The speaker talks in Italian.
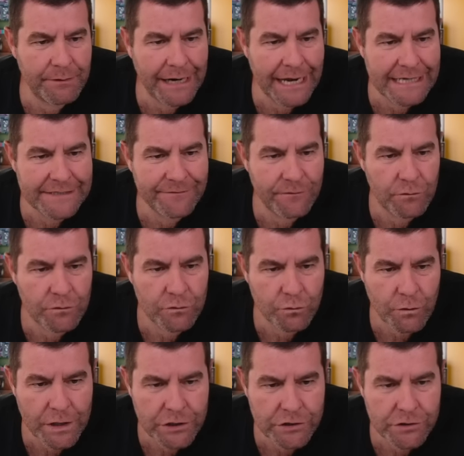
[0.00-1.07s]
price
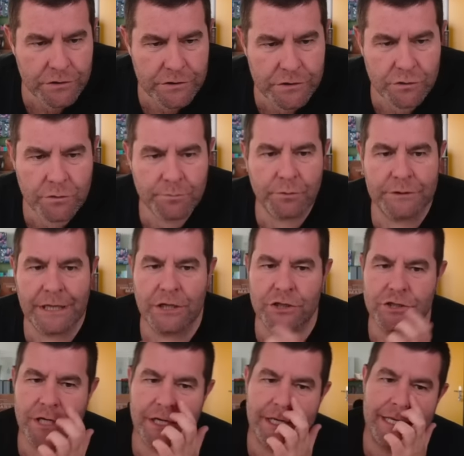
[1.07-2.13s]
fluctuations or
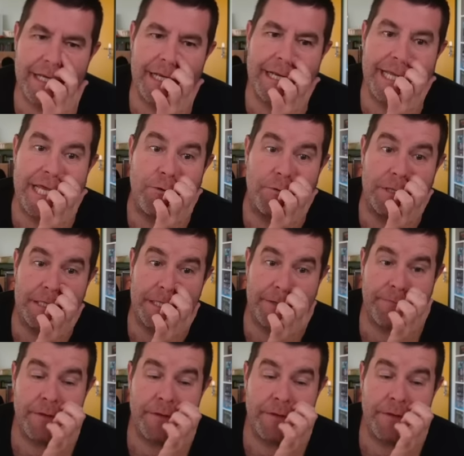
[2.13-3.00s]
potential illiquidity.